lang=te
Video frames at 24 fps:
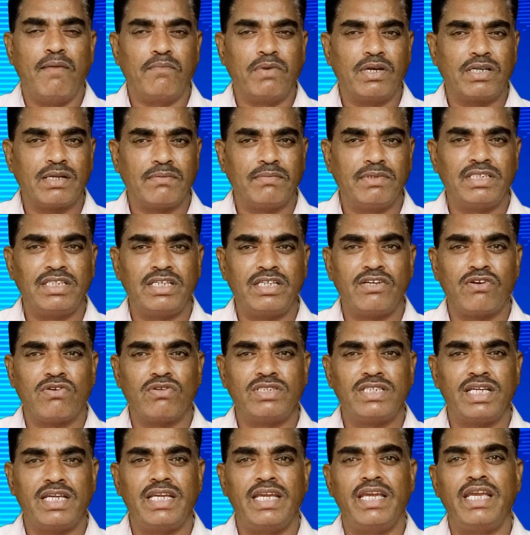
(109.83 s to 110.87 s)
మొట్టమొదటి
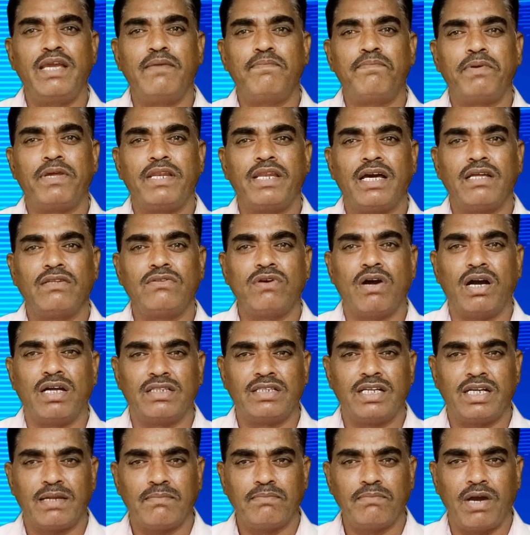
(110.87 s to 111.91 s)
రోజే ఈ ఫిర్యాదు
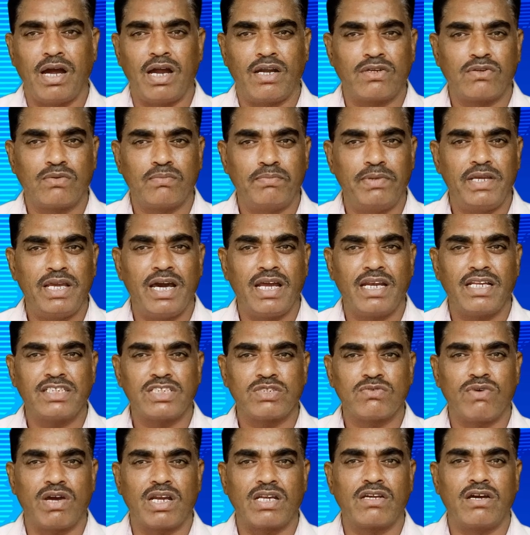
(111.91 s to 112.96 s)
అందడం అటు
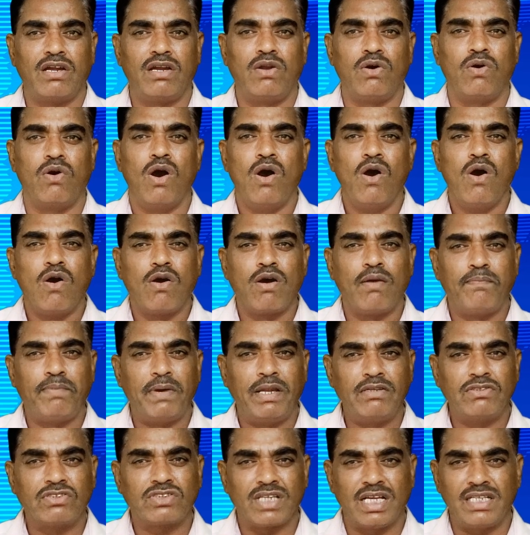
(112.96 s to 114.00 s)
బీఆర్ఎస్ వర్గాల్లో ఒక
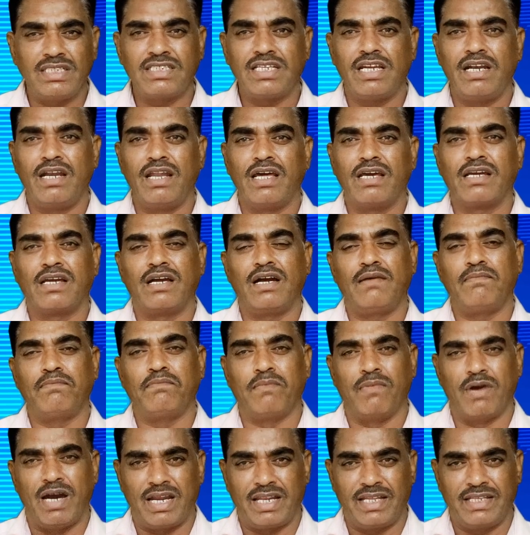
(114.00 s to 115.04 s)
పెను సంచలనంగా
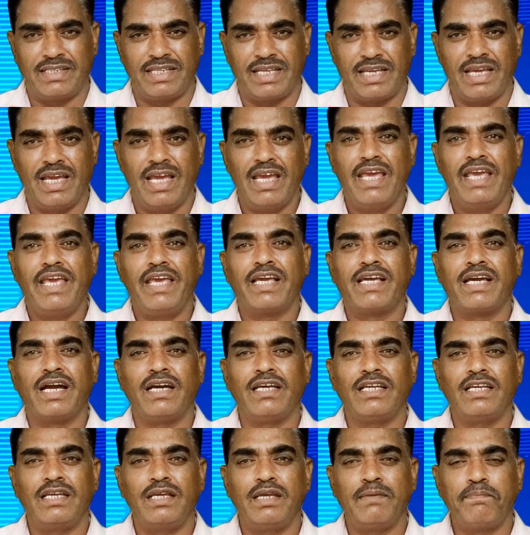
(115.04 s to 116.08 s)
మారింది ఇక
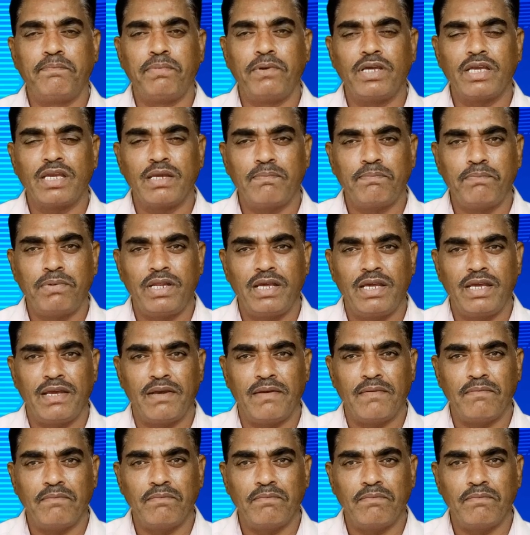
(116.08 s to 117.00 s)
ఇప్పటికిప్పుడే